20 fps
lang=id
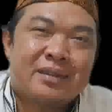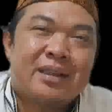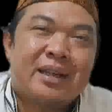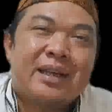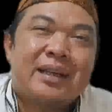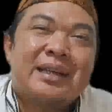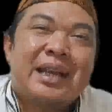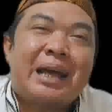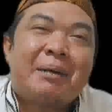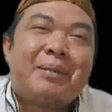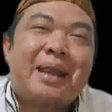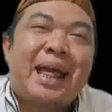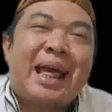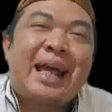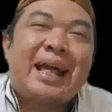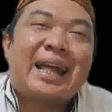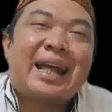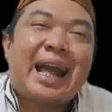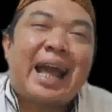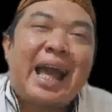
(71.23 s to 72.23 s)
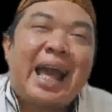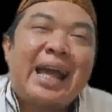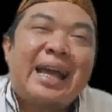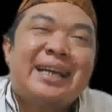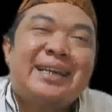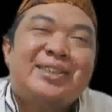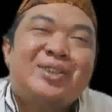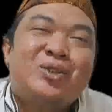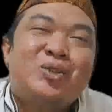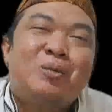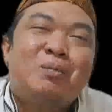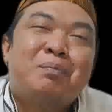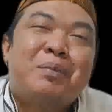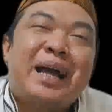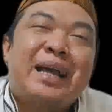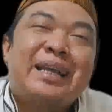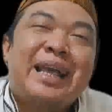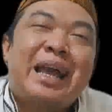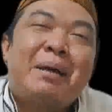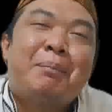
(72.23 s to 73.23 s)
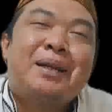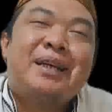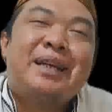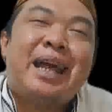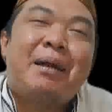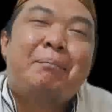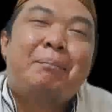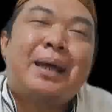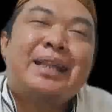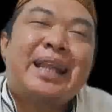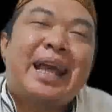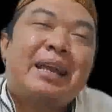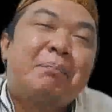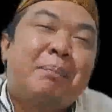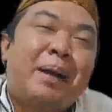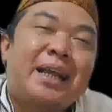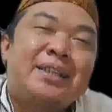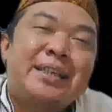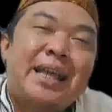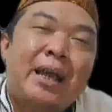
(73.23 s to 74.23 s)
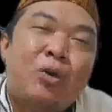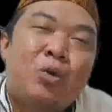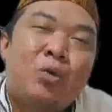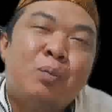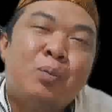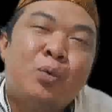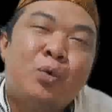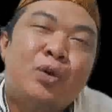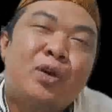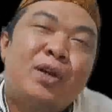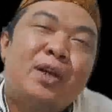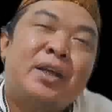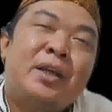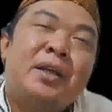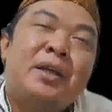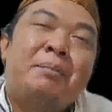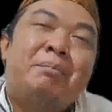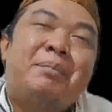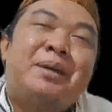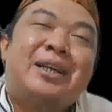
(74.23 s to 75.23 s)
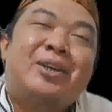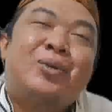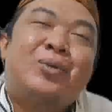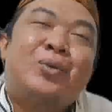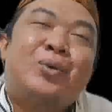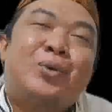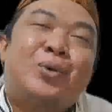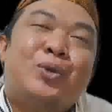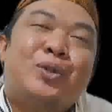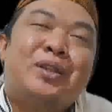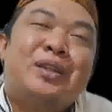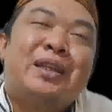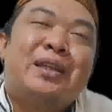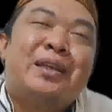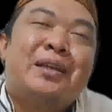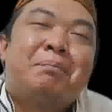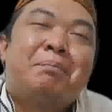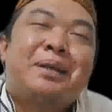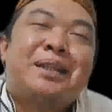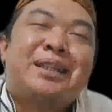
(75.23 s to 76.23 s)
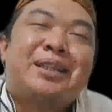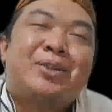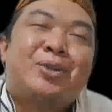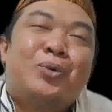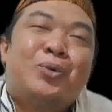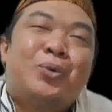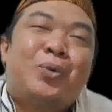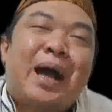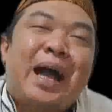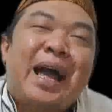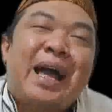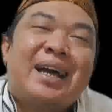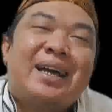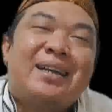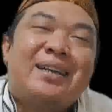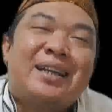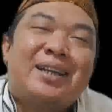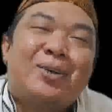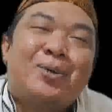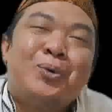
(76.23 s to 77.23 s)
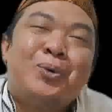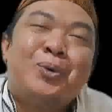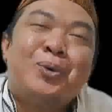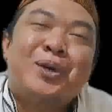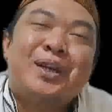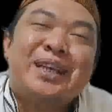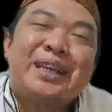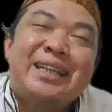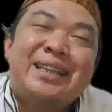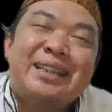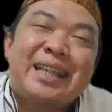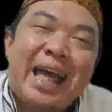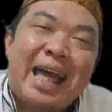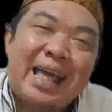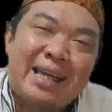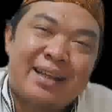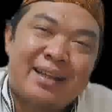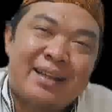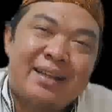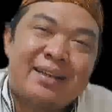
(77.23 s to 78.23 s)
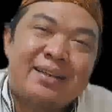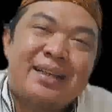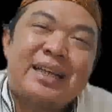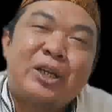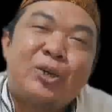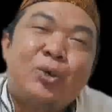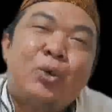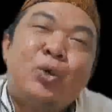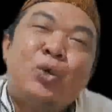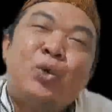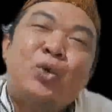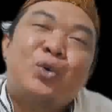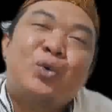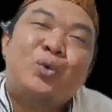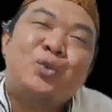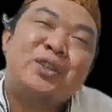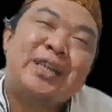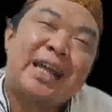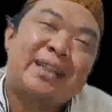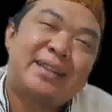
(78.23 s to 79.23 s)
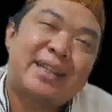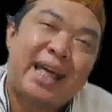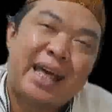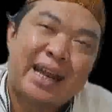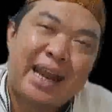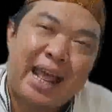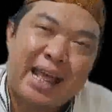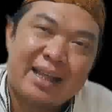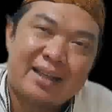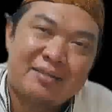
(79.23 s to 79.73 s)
enam langkah supaya mendapatkan panjang umur menurut petua leluhur kita, leluhur Nusantara.